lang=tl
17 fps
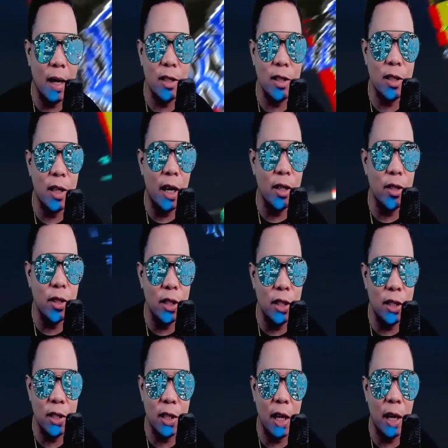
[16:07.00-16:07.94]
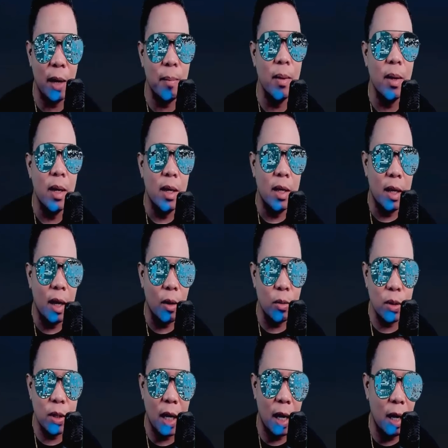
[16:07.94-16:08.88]
star system na
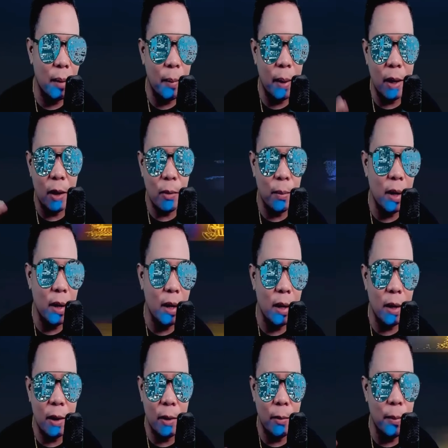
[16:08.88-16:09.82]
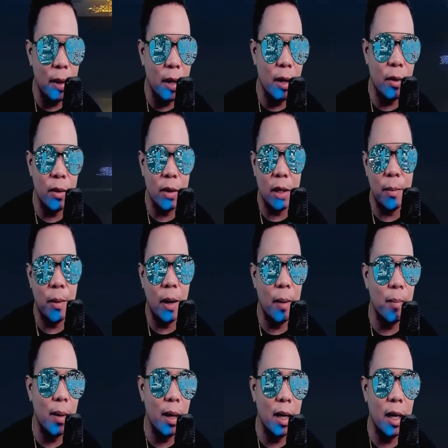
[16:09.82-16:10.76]
kung saan na may umi umiikot na
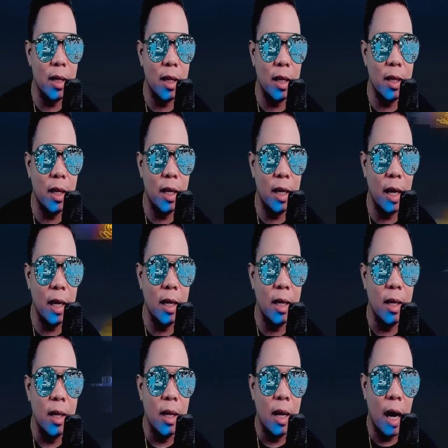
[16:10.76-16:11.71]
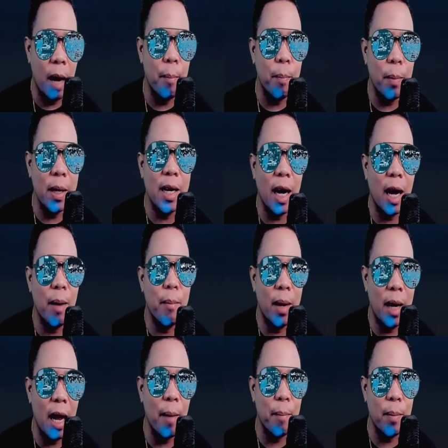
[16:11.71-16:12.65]
mga planeta din ay ang
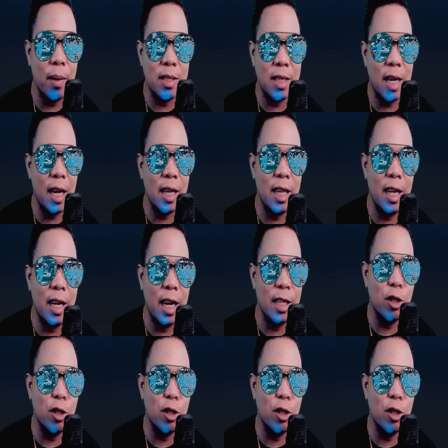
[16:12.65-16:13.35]
pinakamalapit sa atin ay